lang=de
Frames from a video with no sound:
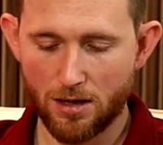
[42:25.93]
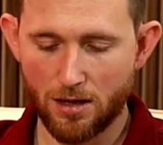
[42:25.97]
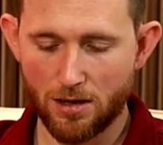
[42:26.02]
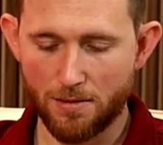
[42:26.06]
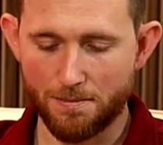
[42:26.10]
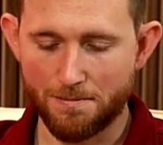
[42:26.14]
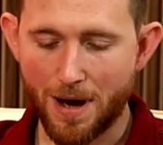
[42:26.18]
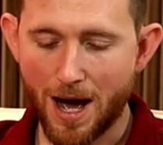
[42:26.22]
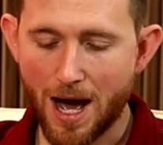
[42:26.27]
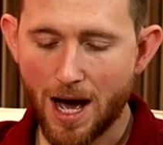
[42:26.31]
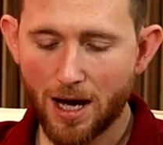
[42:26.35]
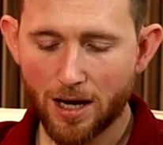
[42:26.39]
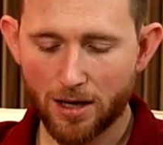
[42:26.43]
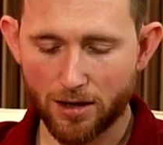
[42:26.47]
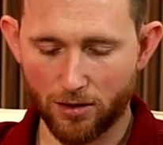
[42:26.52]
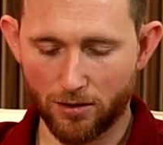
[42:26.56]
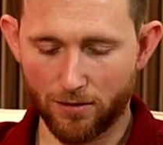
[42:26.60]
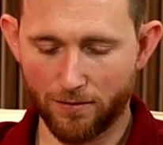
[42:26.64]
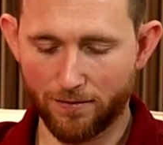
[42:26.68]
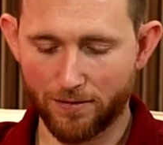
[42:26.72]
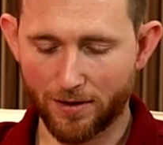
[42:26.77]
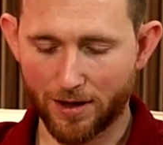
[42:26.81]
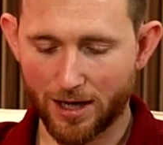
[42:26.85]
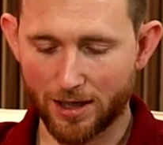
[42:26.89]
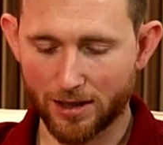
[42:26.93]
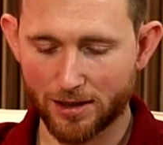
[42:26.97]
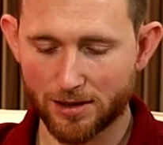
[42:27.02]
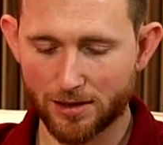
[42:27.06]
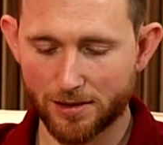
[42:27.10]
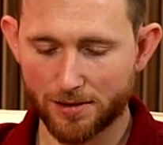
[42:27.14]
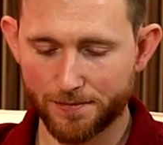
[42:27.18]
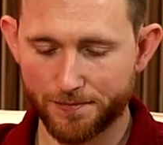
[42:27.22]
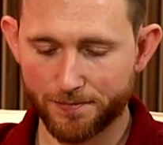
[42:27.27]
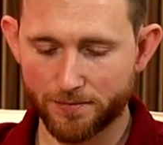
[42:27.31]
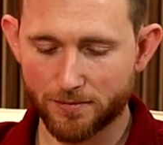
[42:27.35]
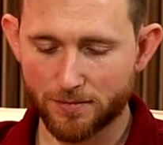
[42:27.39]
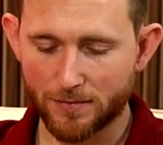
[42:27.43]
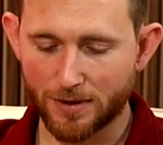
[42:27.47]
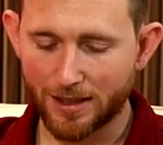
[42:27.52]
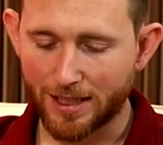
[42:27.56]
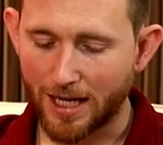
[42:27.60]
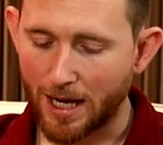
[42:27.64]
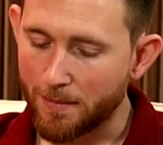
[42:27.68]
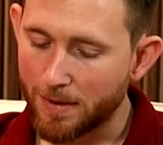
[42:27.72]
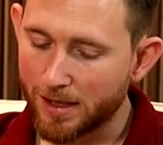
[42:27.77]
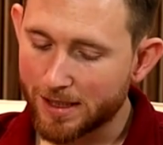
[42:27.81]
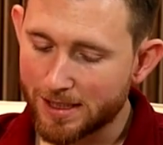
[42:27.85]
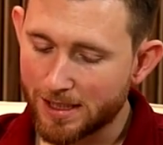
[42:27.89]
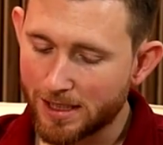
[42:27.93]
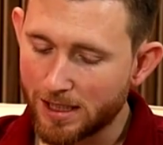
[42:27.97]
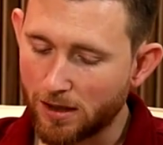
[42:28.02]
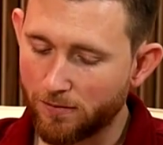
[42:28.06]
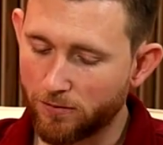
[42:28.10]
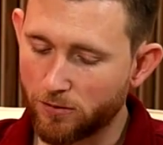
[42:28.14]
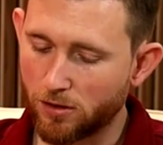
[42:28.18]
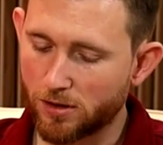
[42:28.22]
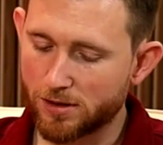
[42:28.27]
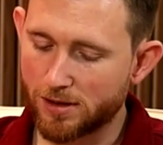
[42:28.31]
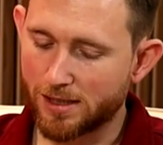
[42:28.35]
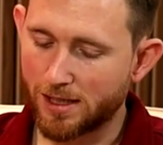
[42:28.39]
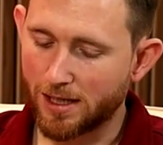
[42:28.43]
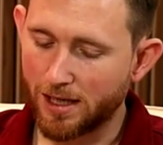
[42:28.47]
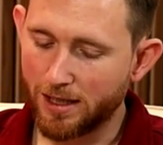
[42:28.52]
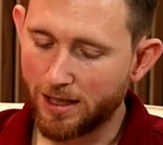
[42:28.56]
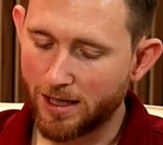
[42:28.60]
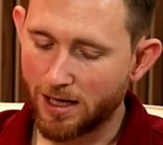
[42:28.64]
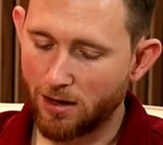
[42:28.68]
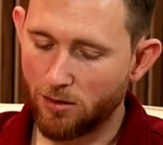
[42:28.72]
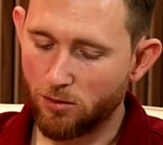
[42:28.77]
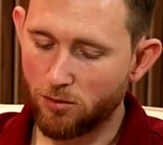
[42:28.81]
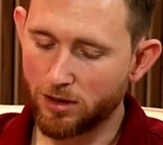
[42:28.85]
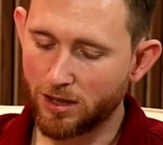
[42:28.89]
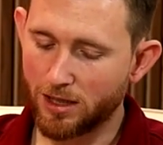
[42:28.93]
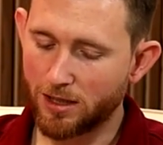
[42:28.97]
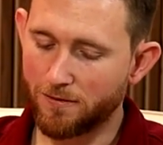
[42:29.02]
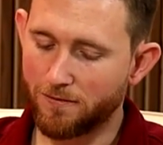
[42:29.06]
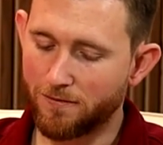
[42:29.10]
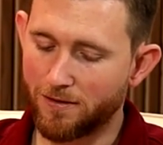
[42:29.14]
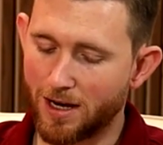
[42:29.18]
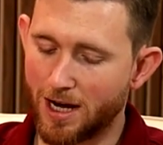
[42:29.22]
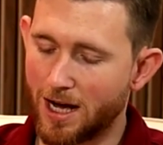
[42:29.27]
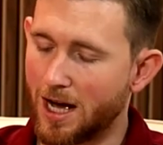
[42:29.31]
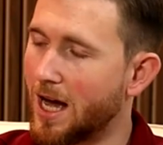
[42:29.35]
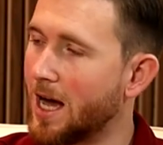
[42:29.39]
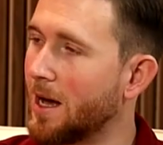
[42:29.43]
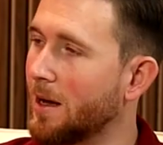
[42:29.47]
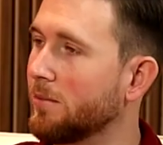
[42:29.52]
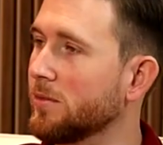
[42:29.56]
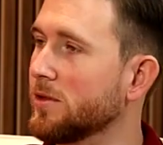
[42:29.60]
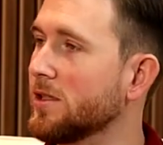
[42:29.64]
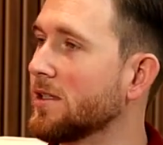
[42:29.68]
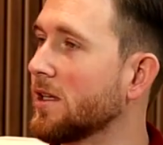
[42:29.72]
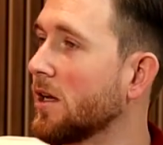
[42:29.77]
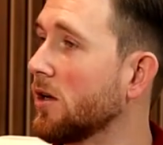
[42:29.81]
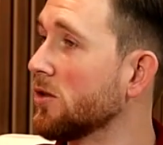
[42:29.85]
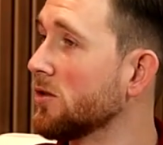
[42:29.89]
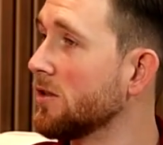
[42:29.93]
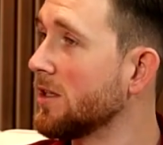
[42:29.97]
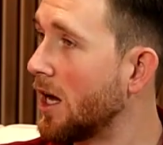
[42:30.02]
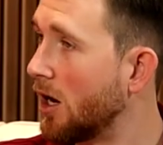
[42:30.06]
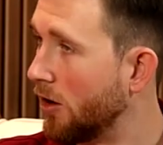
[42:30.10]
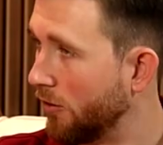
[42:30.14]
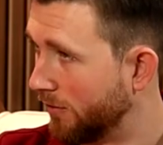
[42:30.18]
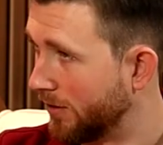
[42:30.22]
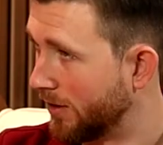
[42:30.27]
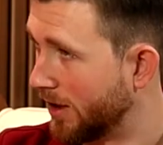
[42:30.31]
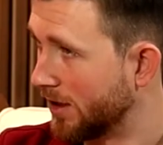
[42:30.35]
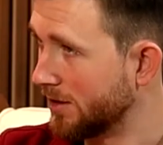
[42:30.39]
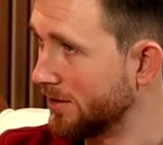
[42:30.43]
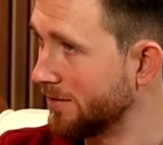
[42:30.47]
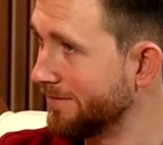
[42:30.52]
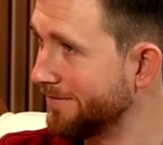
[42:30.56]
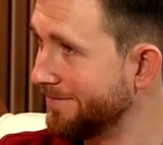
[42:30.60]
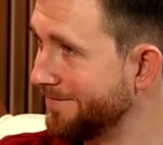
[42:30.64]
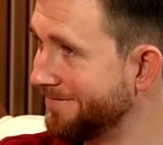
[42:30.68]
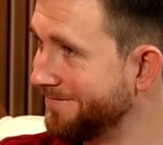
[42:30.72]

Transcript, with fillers: Marion fragt, kann man sich auf Costa Rica ohne Gefahr abends draußen aufhalten?